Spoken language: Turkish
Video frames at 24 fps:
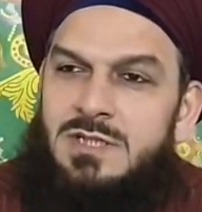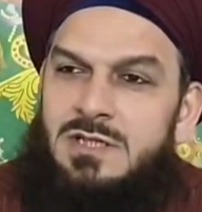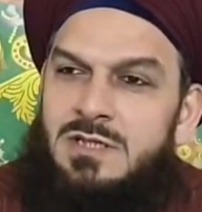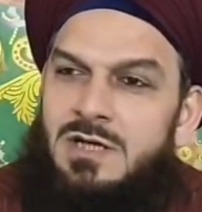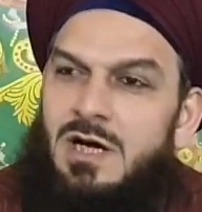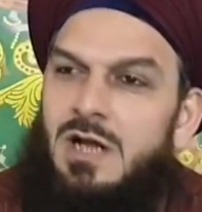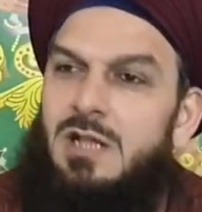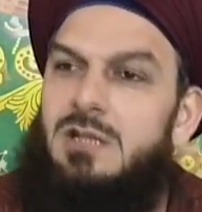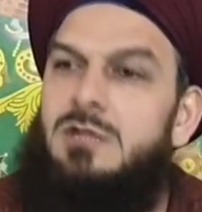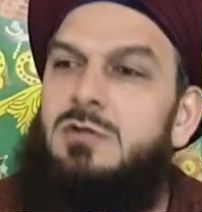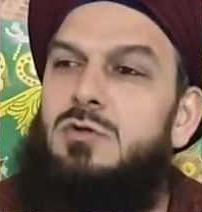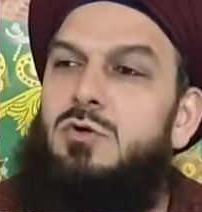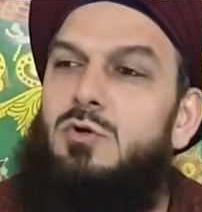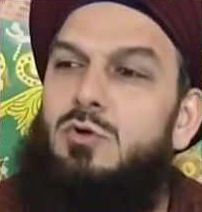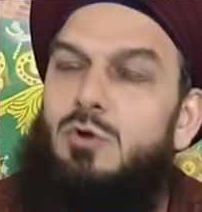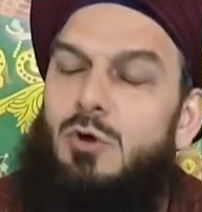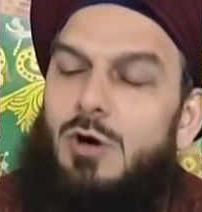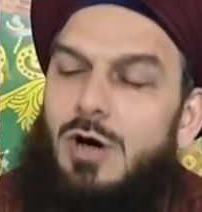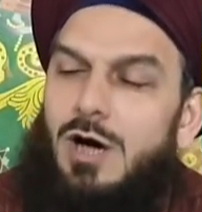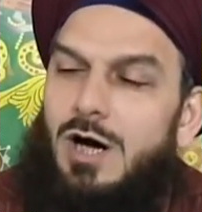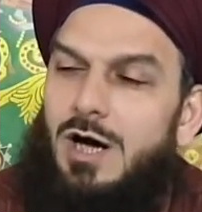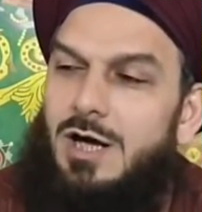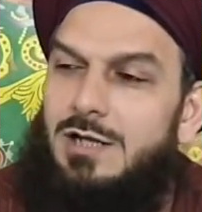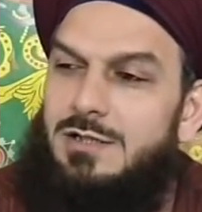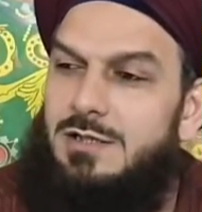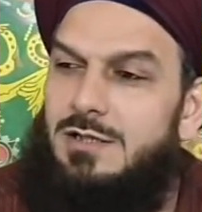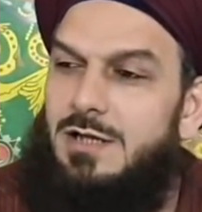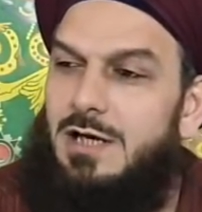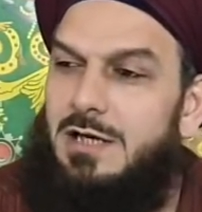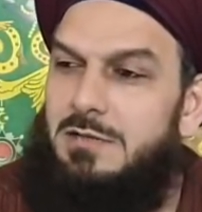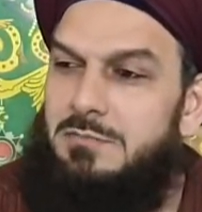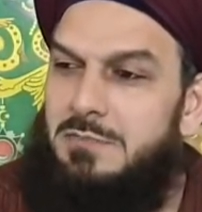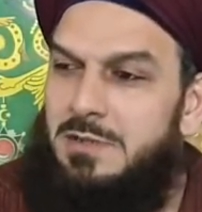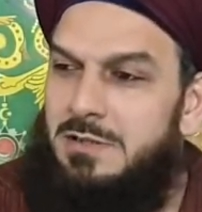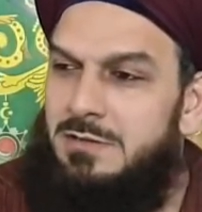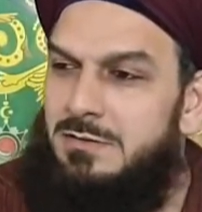Kalkıyor o
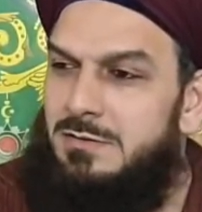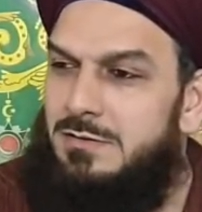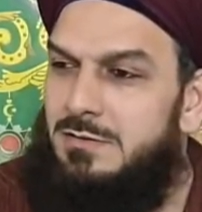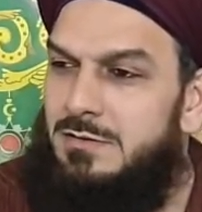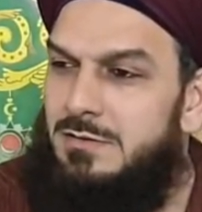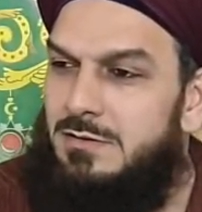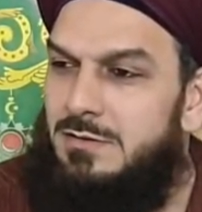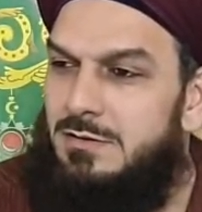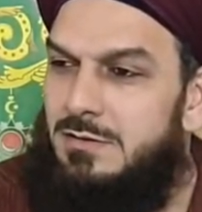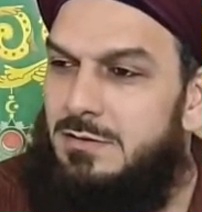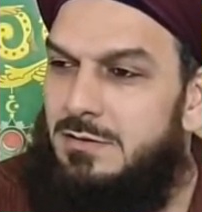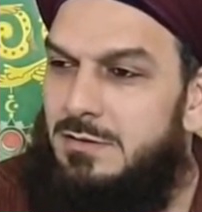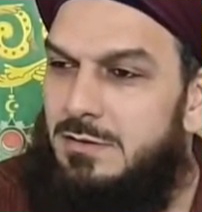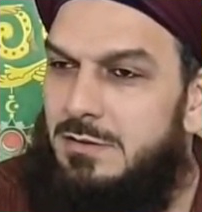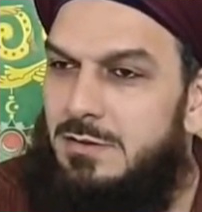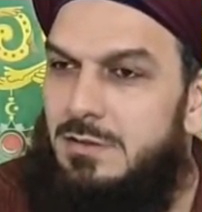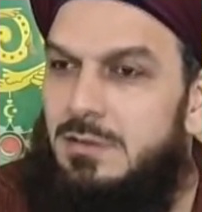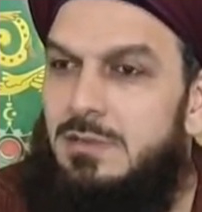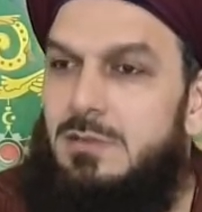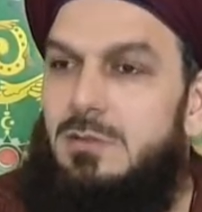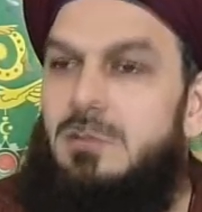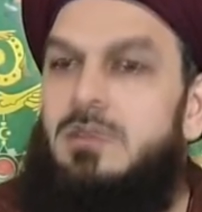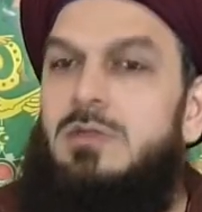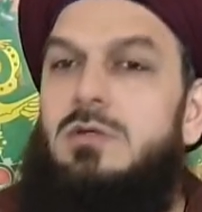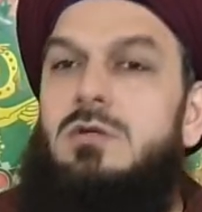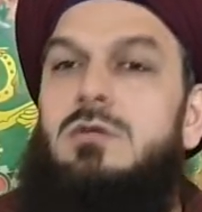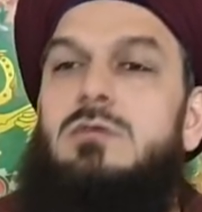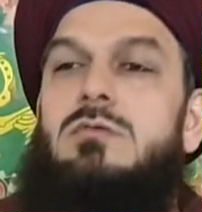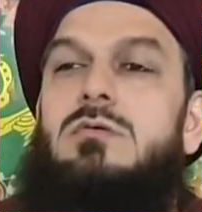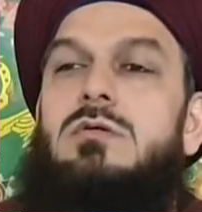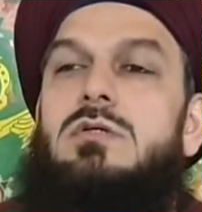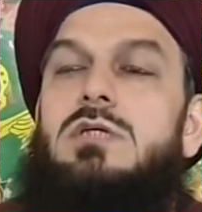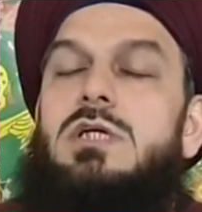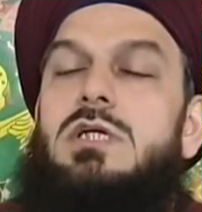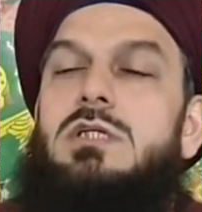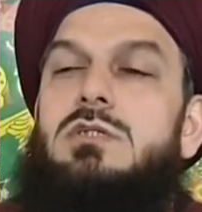haliyle hemen.
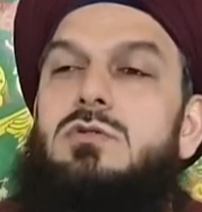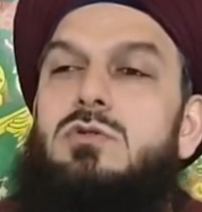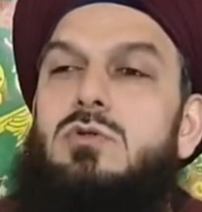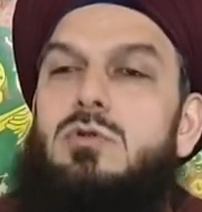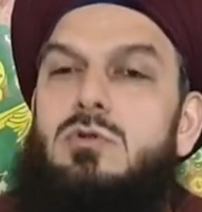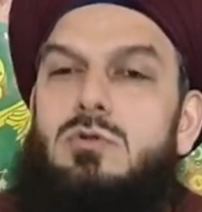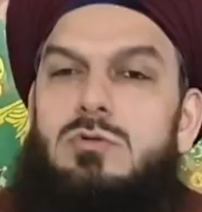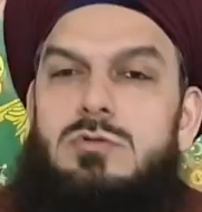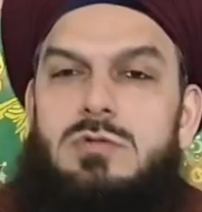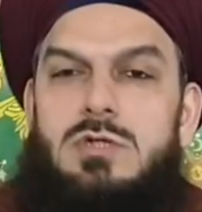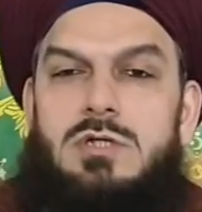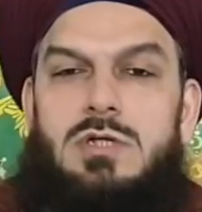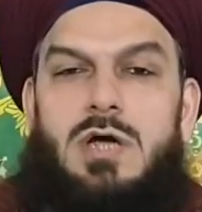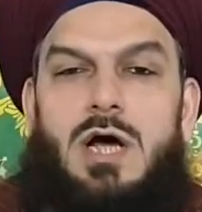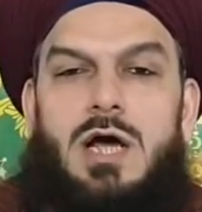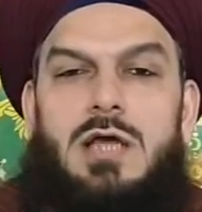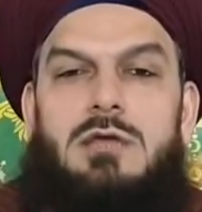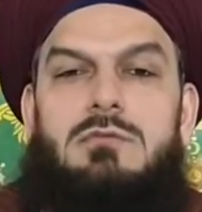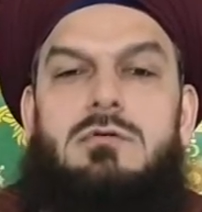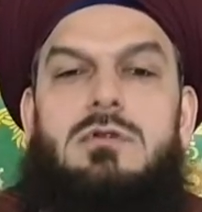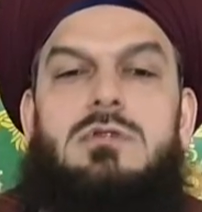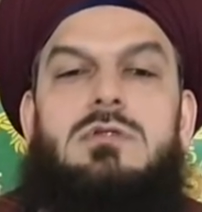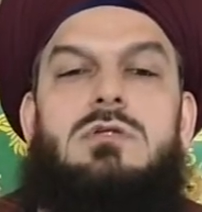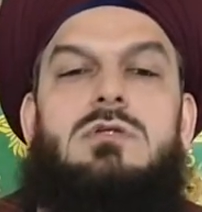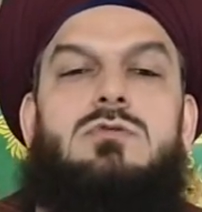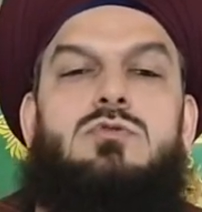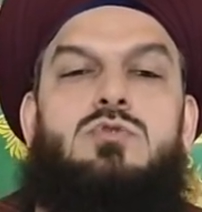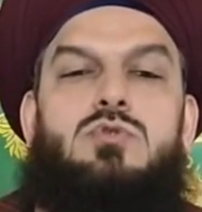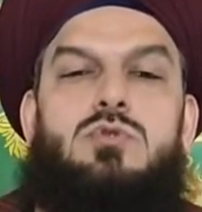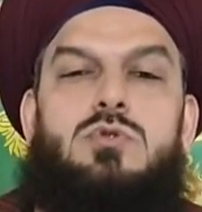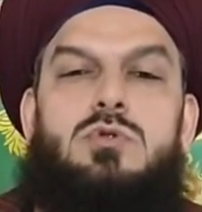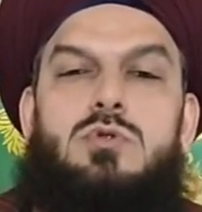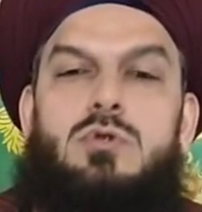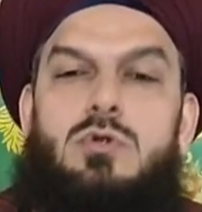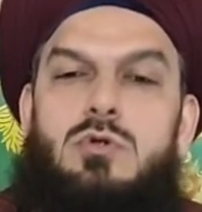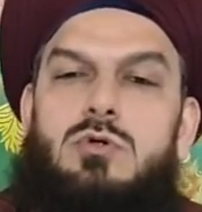Getiriyor onların hayvanlarını
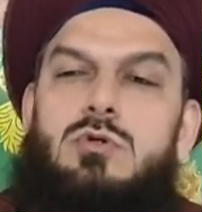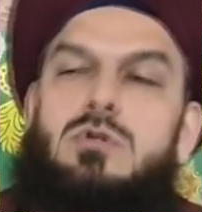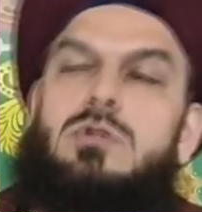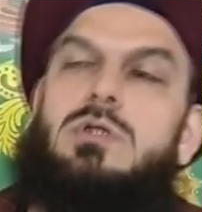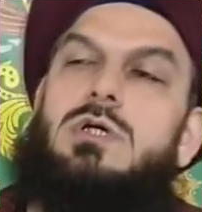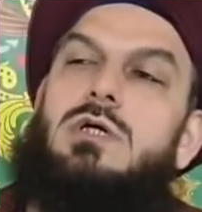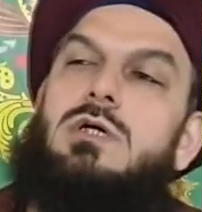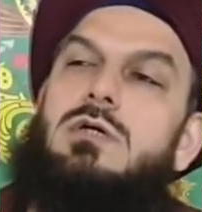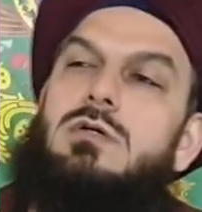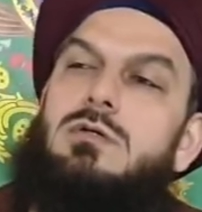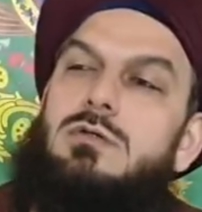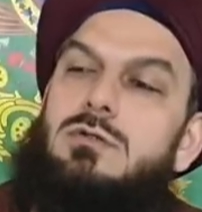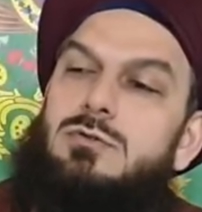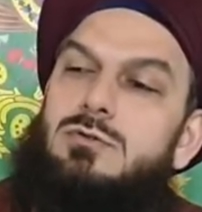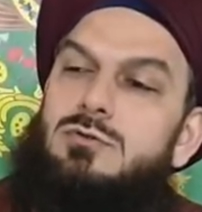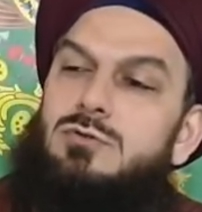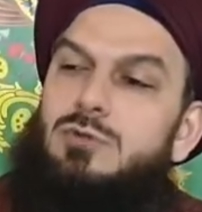suluyor orada.